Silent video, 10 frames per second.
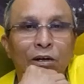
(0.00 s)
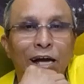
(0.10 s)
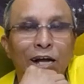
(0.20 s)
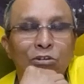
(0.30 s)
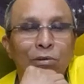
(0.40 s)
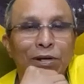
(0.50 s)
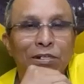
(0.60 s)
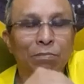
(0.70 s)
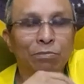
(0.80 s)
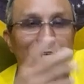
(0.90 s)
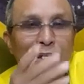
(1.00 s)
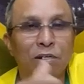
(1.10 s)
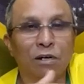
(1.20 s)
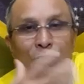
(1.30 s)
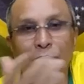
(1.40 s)
Carlos Alberto sempre
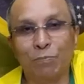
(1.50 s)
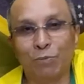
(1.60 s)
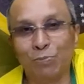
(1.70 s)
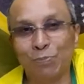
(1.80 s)
tietando, depois